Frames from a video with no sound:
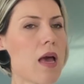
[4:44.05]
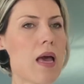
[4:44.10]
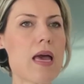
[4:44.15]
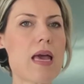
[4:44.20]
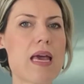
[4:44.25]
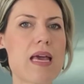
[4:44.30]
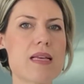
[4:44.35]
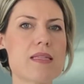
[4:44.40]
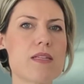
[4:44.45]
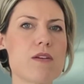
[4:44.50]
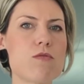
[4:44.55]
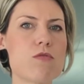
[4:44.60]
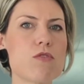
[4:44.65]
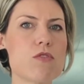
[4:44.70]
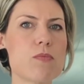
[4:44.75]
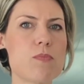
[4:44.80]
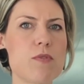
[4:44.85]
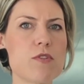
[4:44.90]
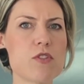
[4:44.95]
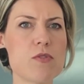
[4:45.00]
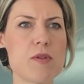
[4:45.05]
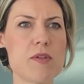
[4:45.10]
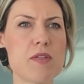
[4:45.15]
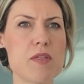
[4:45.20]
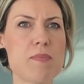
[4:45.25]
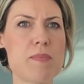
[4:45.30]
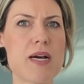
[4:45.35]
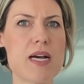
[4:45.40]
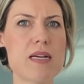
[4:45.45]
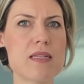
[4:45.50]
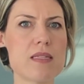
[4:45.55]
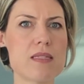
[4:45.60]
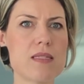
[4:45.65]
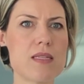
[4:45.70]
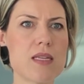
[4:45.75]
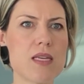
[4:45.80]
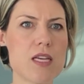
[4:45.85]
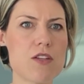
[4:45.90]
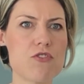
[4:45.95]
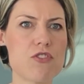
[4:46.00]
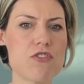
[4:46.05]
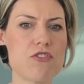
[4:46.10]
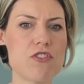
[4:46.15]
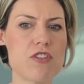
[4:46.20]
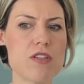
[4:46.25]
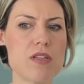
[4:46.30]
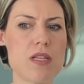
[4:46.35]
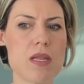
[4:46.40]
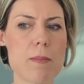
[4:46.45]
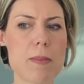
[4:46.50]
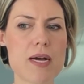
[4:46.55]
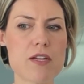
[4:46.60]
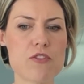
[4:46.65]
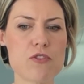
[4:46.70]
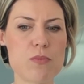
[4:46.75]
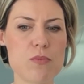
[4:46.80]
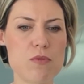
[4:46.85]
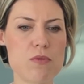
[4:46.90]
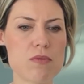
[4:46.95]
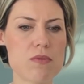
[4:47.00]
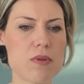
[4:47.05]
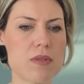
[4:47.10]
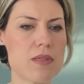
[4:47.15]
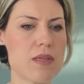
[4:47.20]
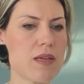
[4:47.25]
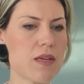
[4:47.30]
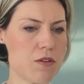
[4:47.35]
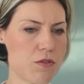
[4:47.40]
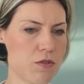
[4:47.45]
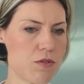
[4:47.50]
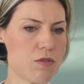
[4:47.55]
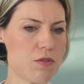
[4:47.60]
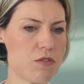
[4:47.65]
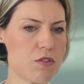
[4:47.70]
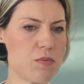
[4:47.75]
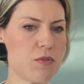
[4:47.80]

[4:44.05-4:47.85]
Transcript: É, esse é um dos pontos principais, assim, que a gente debate muito até no, nos